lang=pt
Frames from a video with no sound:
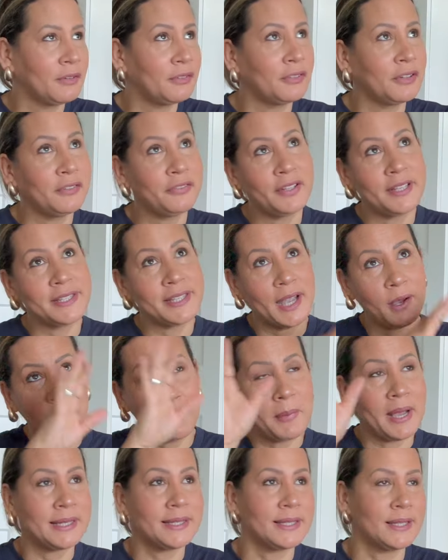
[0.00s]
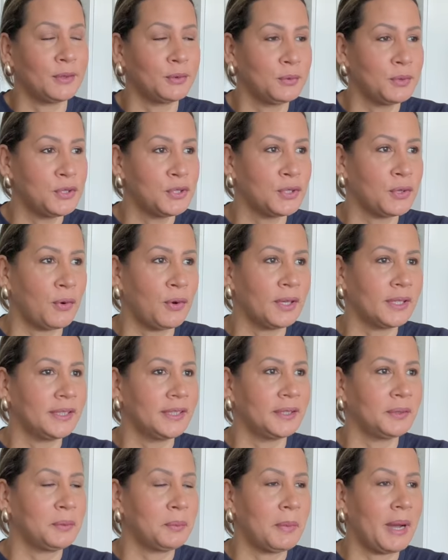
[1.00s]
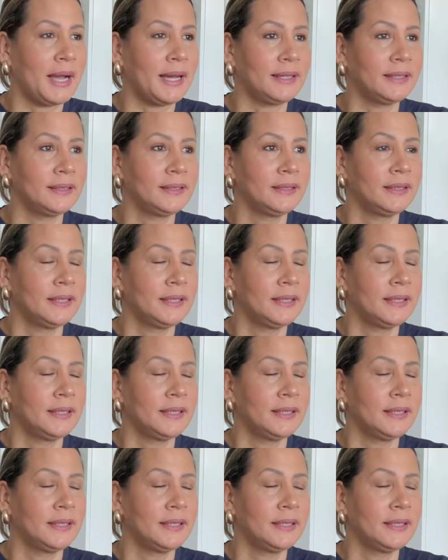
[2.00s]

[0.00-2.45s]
fui fazer arrumação no estoque, arrumar.